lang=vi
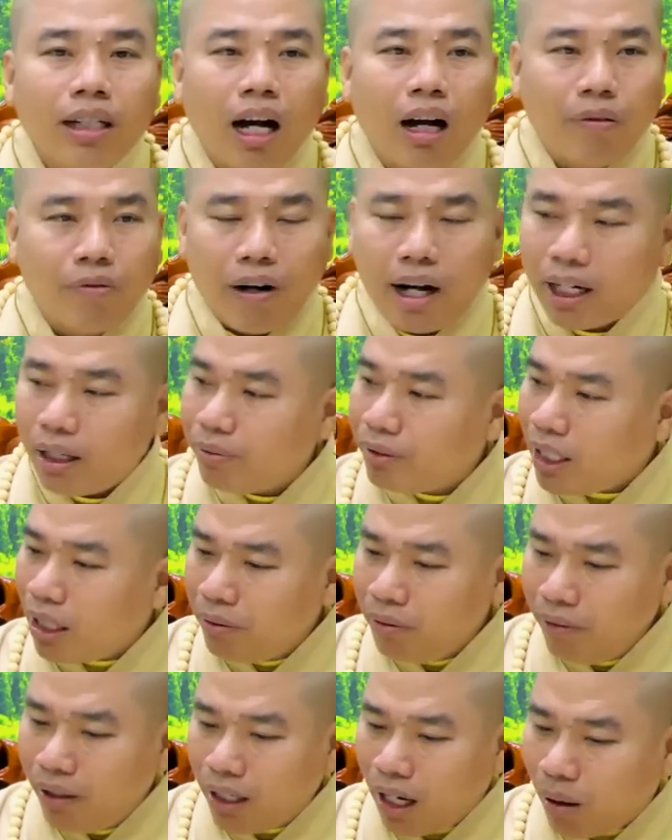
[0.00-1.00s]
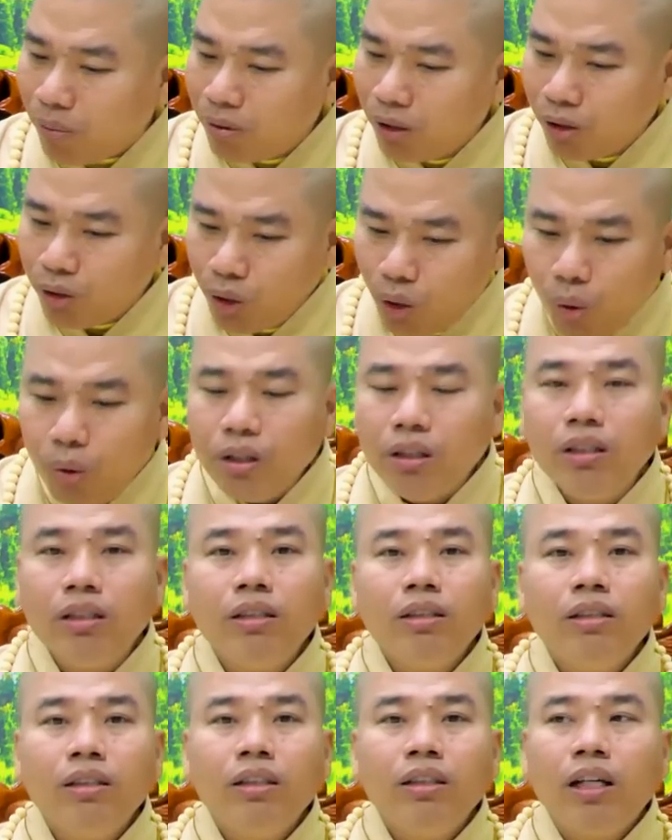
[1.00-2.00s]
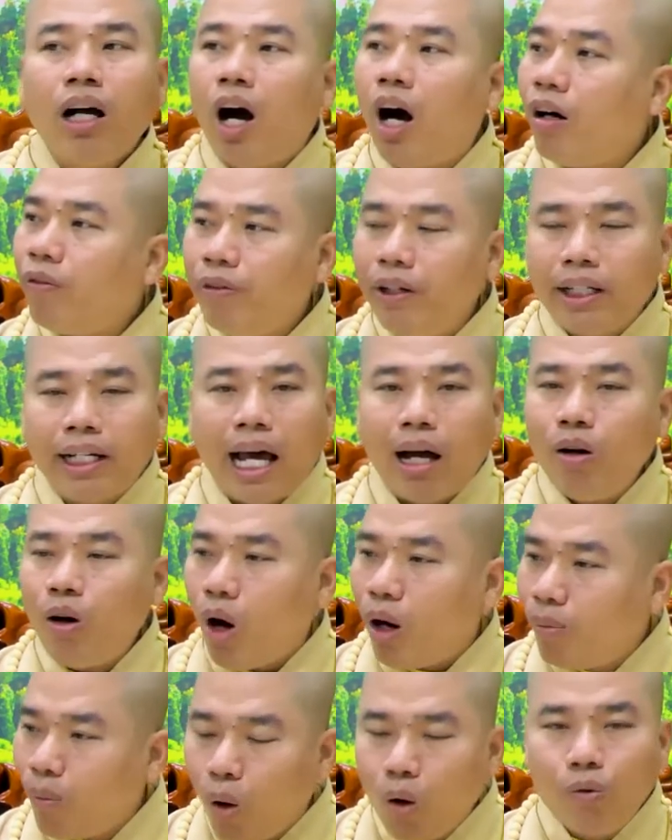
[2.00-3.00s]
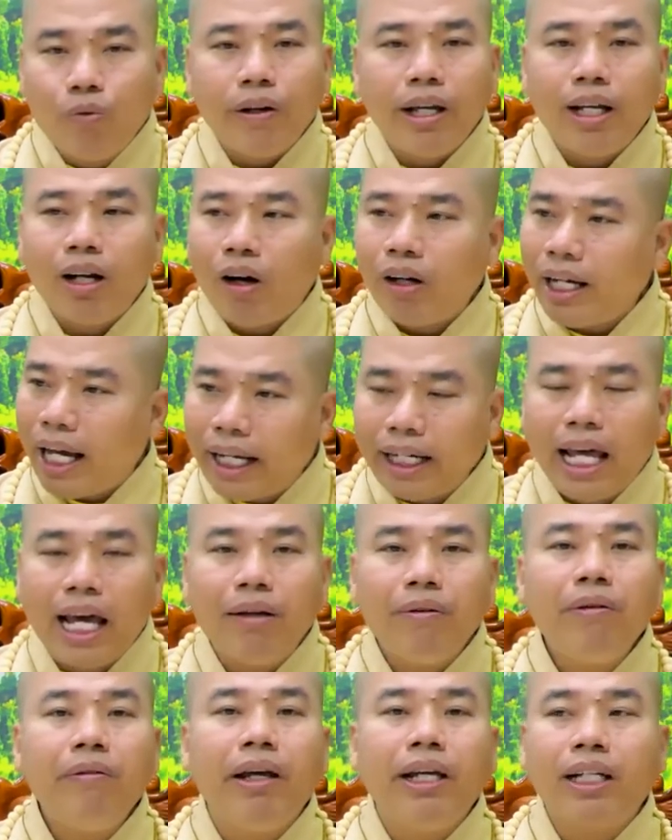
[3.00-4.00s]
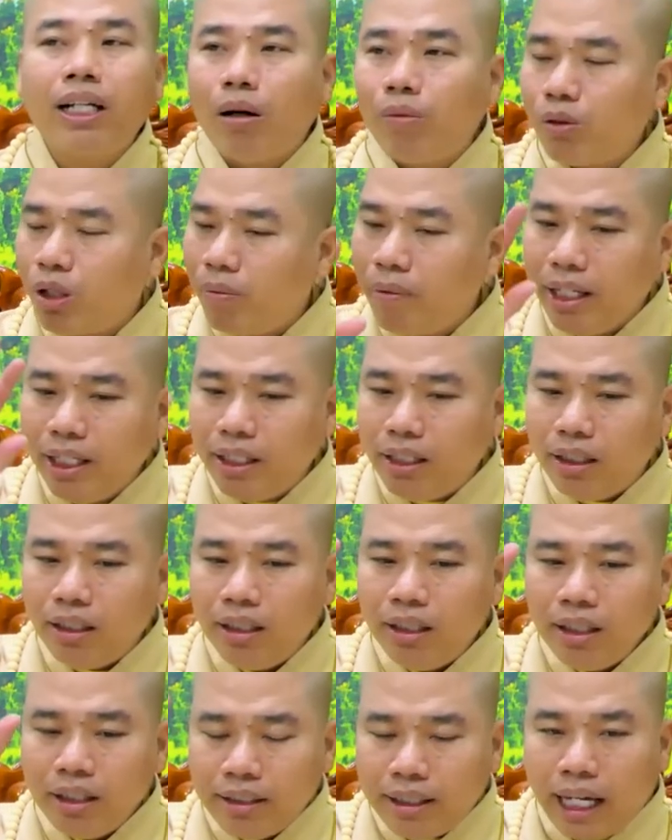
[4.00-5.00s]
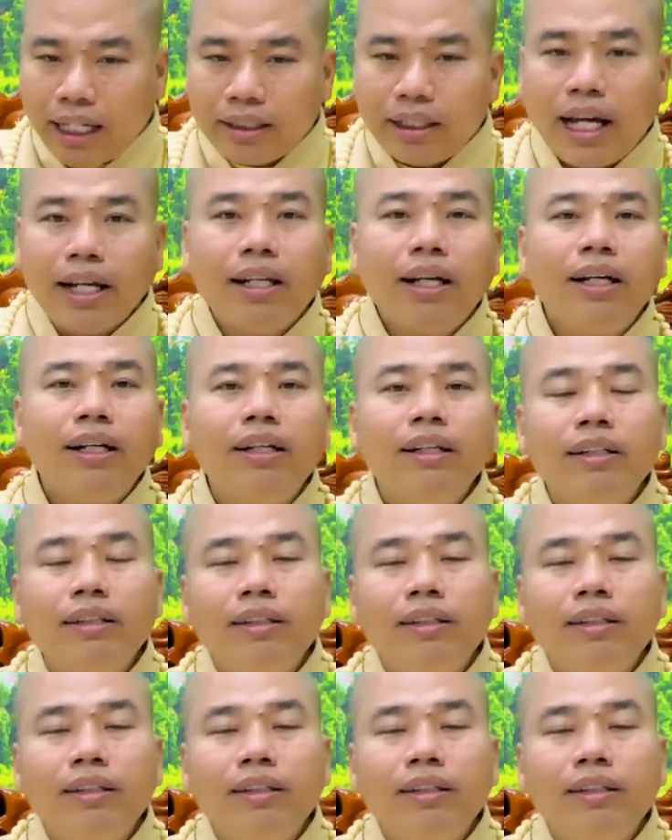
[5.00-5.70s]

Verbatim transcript: học phật làm sao quý vị học được vui họ phiền não họ buồn phiền họ nặng nề quý vị không có bị trạng thái đó